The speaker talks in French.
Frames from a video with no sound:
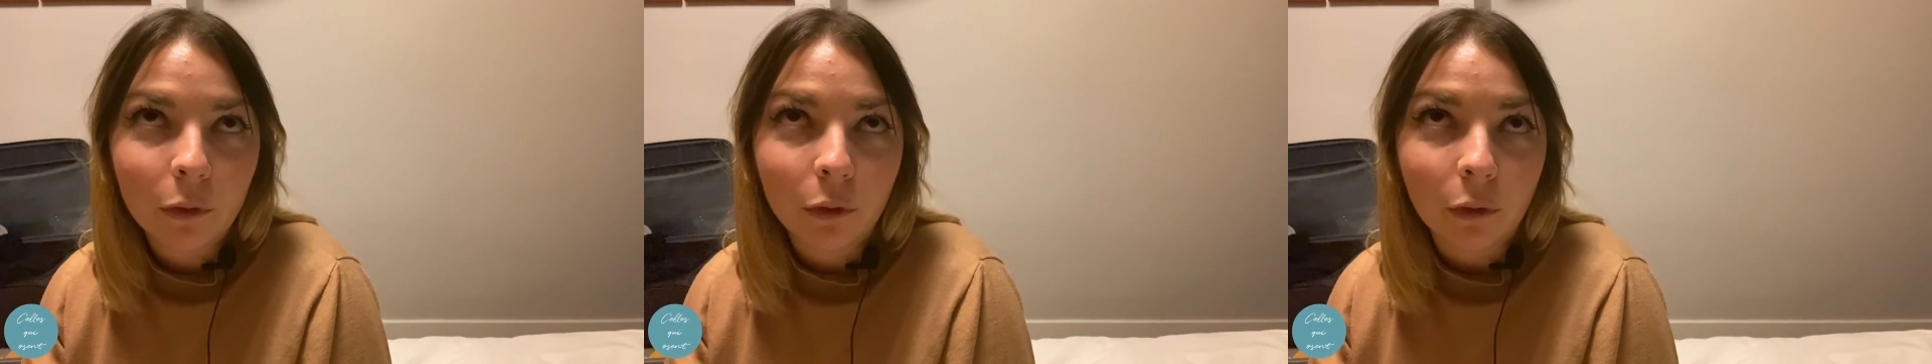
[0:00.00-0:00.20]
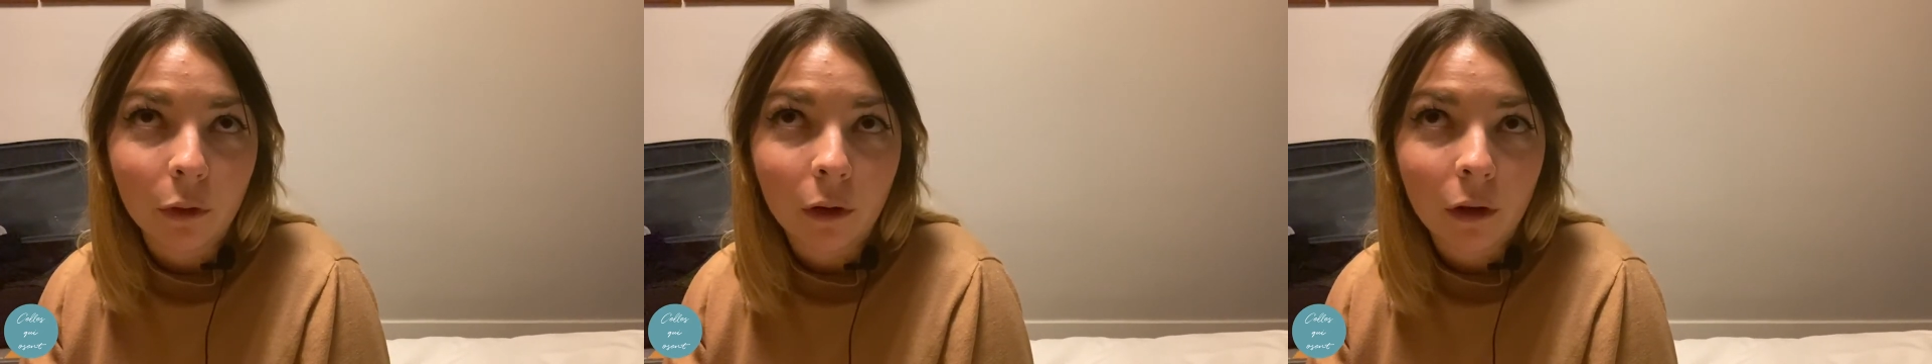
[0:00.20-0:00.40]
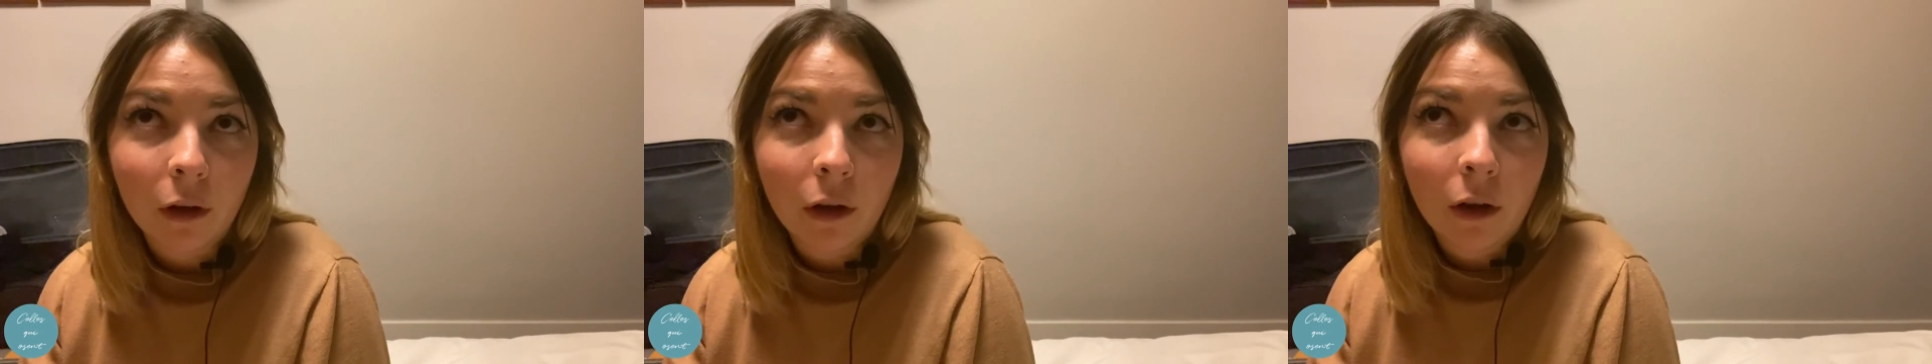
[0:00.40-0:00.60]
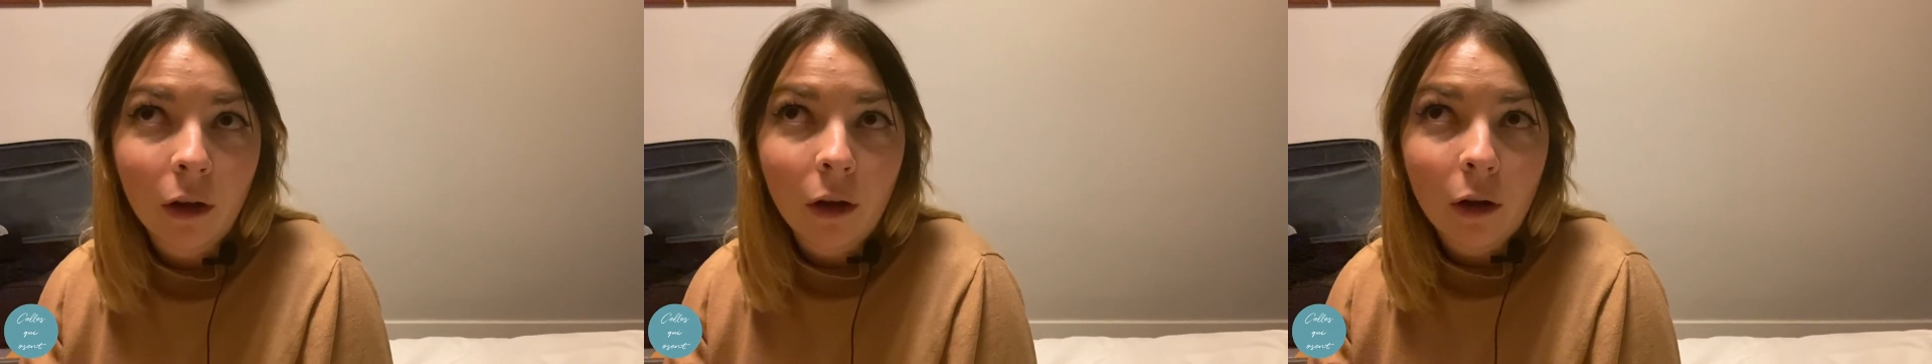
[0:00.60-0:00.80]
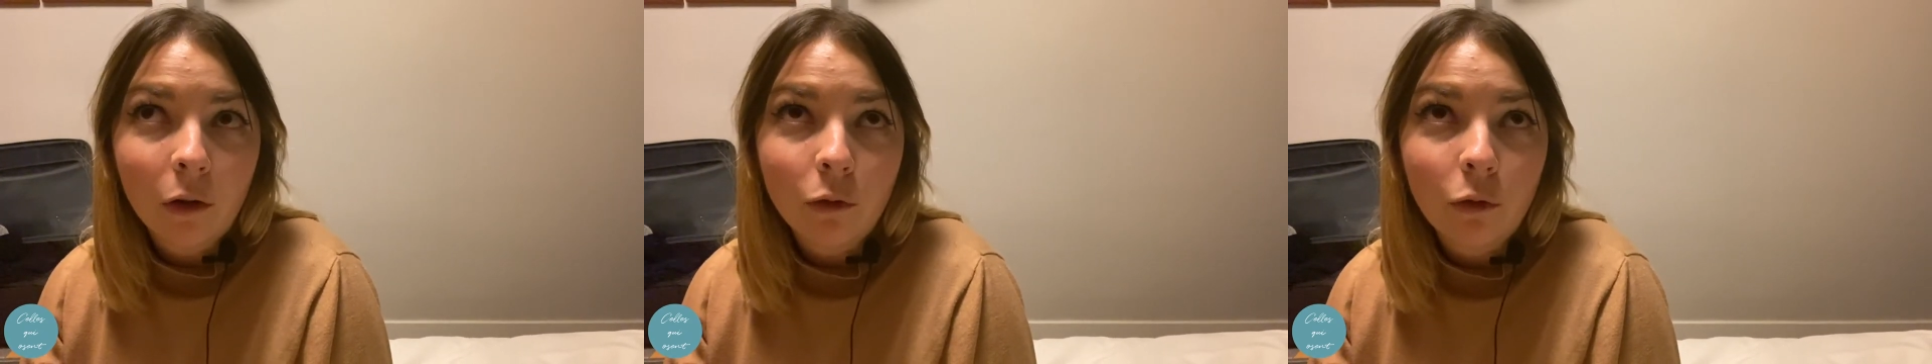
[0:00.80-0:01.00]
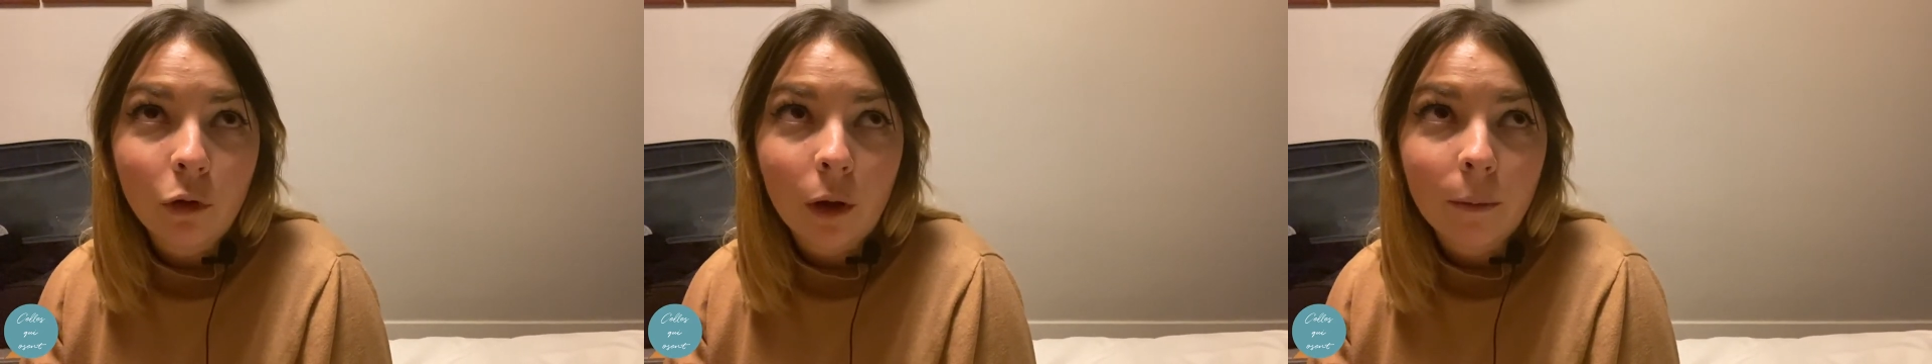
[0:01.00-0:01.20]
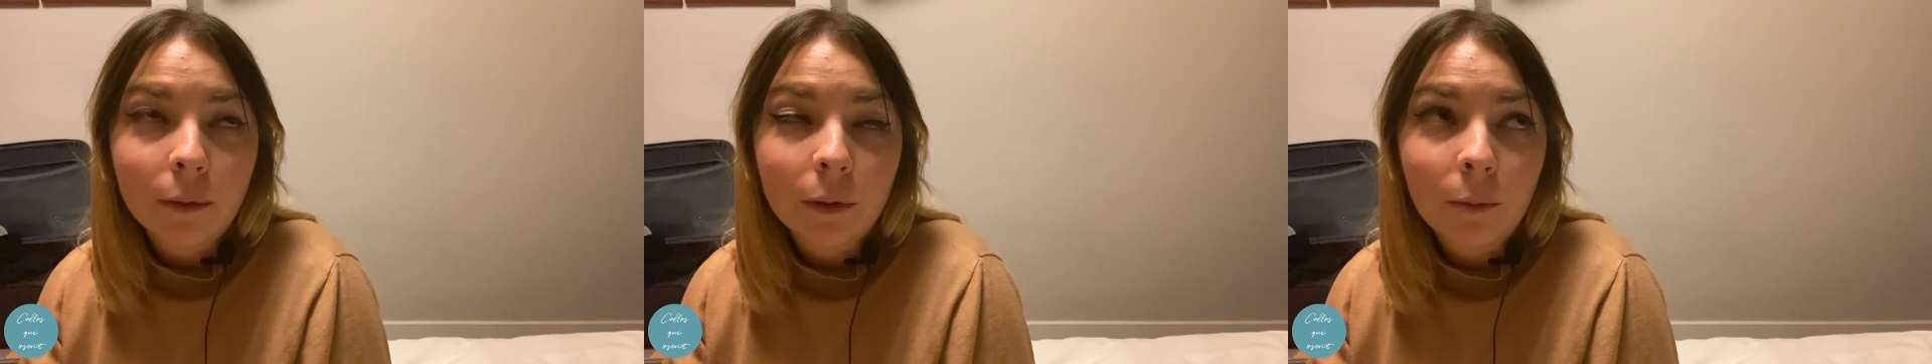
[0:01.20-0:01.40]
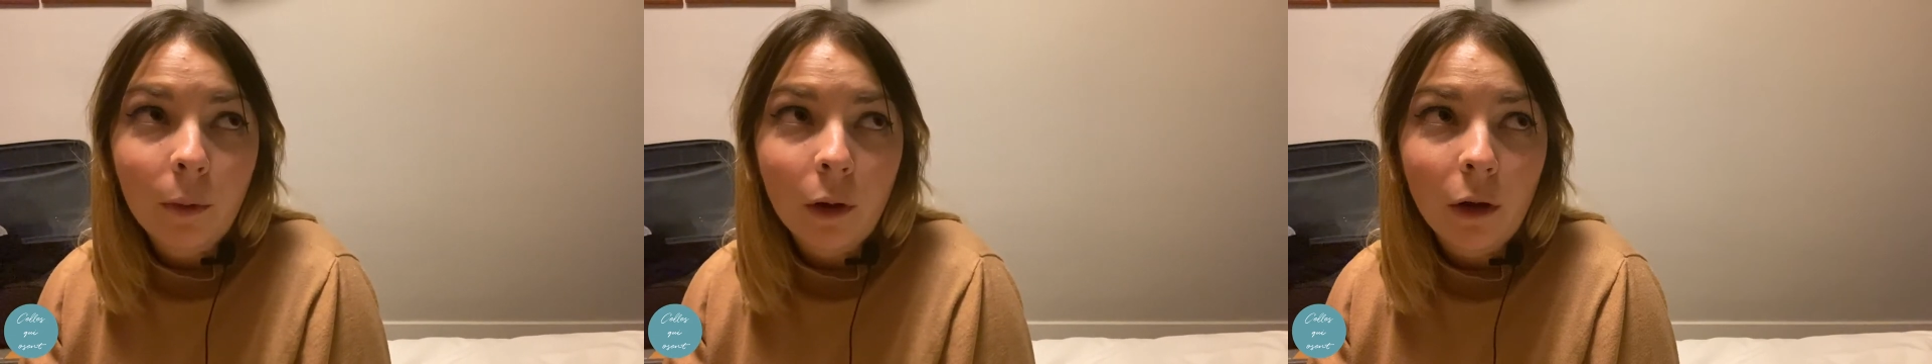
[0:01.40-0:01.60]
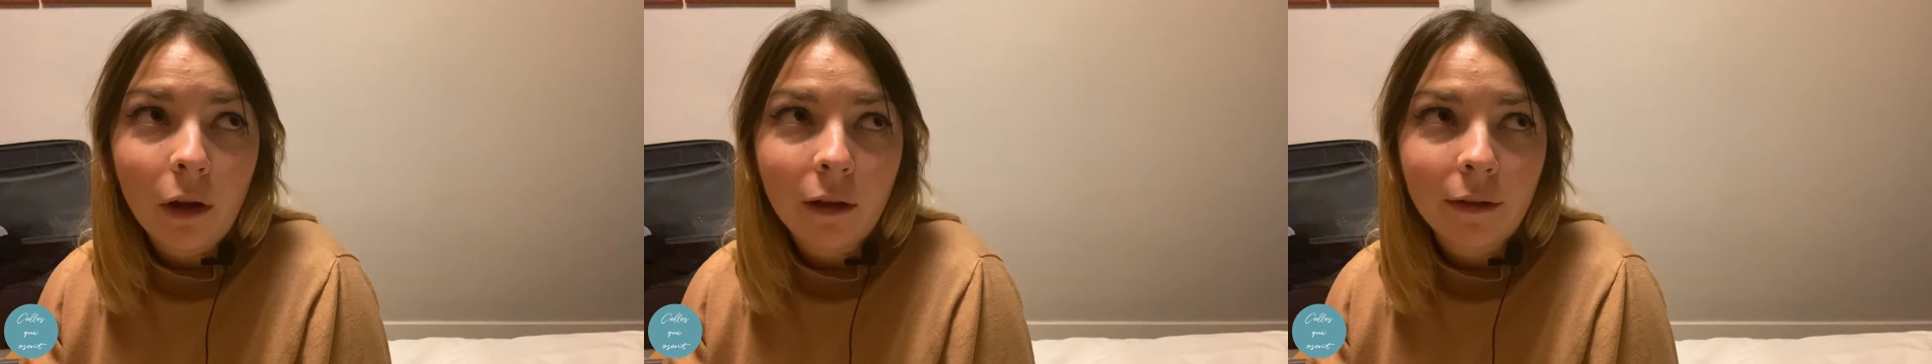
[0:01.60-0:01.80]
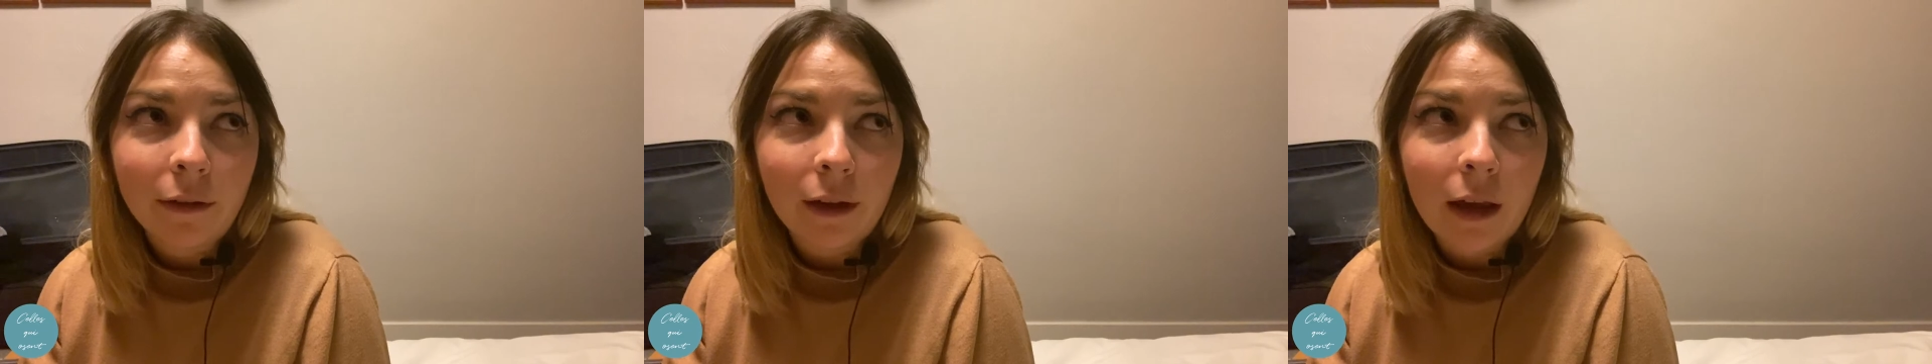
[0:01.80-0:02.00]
de, de HubSpot.